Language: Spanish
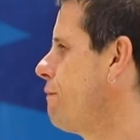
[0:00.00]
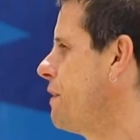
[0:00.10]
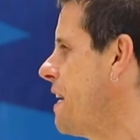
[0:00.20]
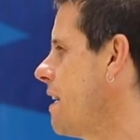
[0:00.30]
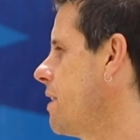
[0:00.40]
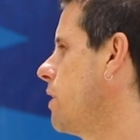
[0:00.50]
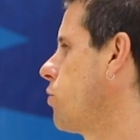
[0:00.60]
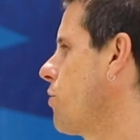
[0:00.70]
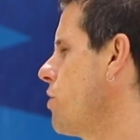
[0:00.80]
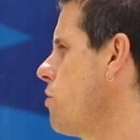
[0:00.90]
final del
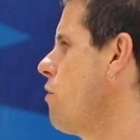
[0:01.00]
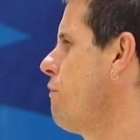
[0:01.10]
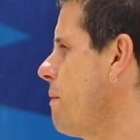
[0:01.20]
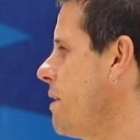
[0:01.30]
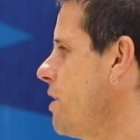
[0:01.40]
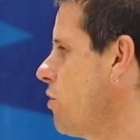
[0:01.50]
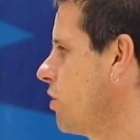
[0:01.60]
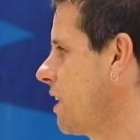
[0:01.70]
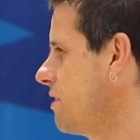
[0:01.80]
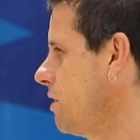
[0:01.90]
torneo femenino
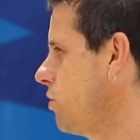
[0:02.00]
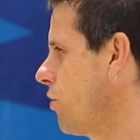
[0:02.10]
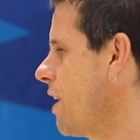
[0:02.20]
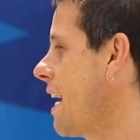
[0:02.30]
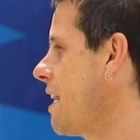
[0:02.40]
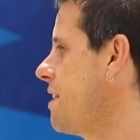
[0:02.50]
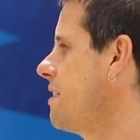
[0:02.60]
de transición, a las